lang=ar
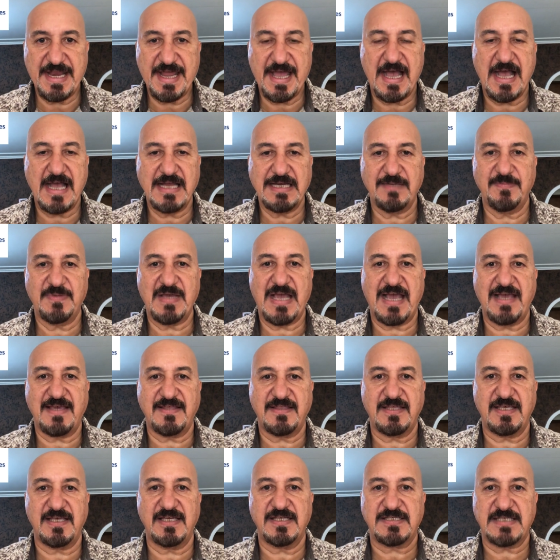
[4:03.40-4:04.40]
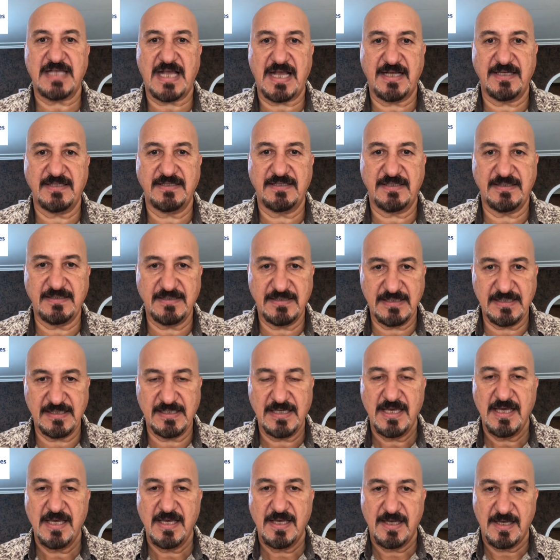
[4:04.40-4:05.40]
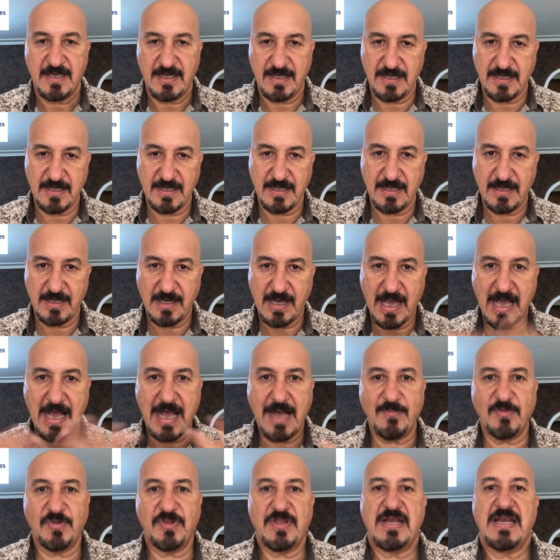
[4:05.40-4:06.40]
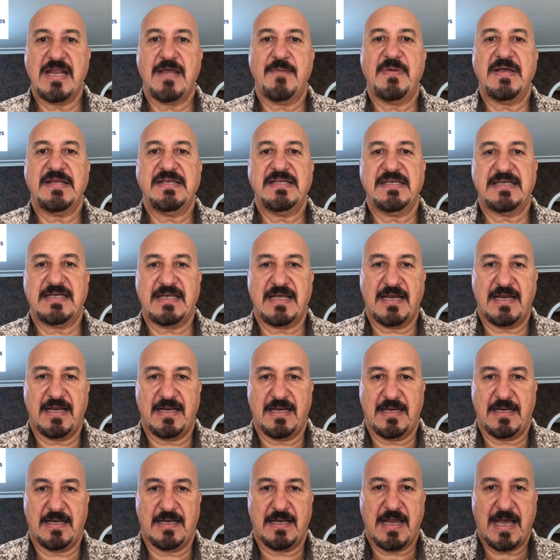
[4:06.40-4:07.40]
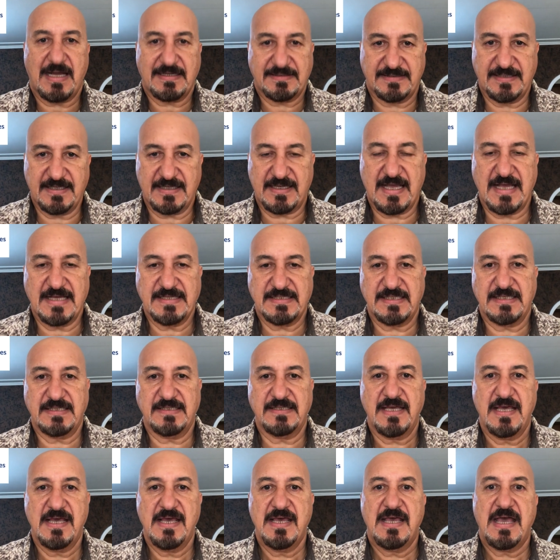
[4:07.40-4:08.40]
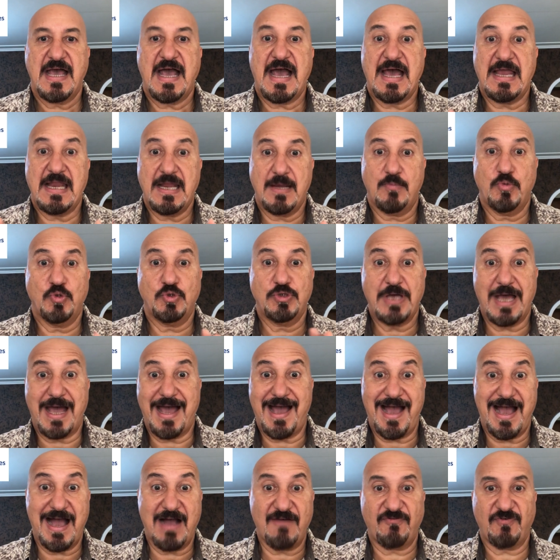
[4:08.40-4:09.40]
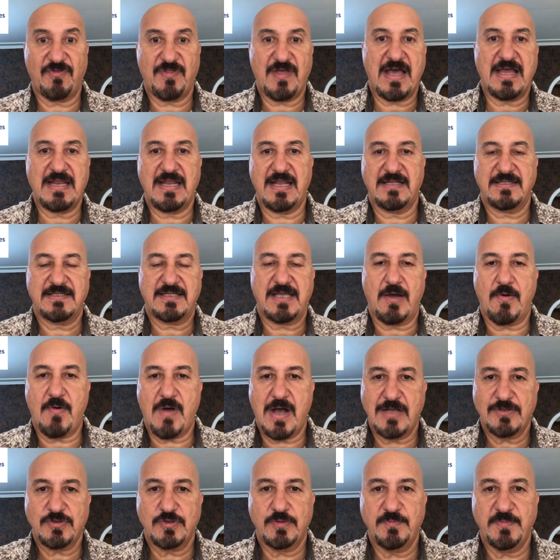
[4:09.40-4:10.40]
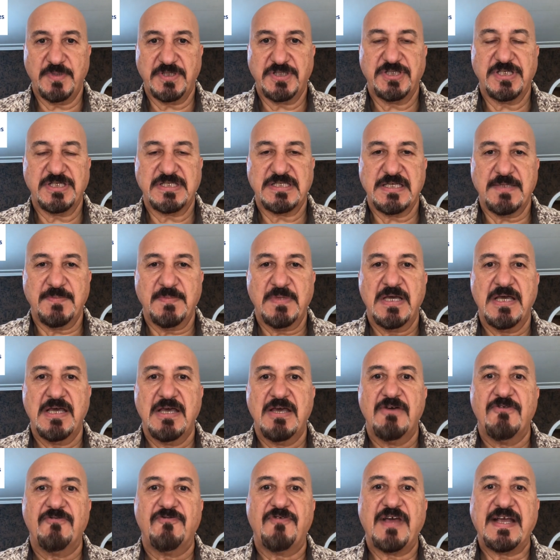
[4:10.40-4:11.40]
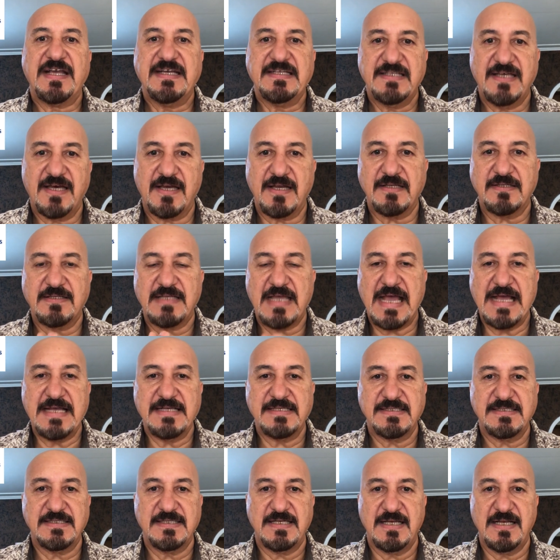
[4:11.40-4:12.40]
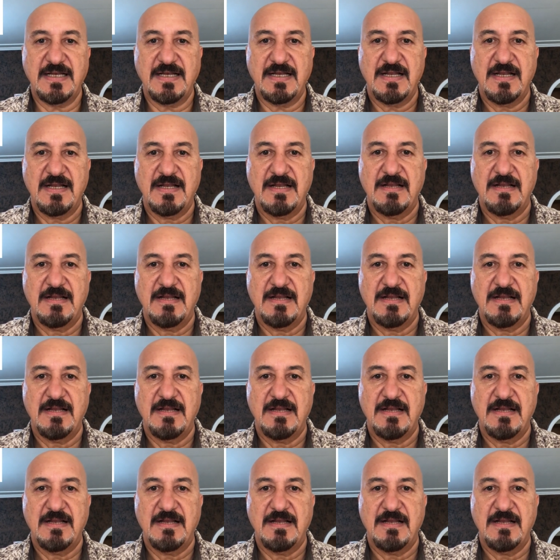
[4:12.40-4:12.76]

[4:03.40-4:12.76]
عالي بحيث يصعد عندي آه، حامض اللبنيك اللاكتيك اسيد على مود احافظ على التوازن بالجسم فقدرت انزل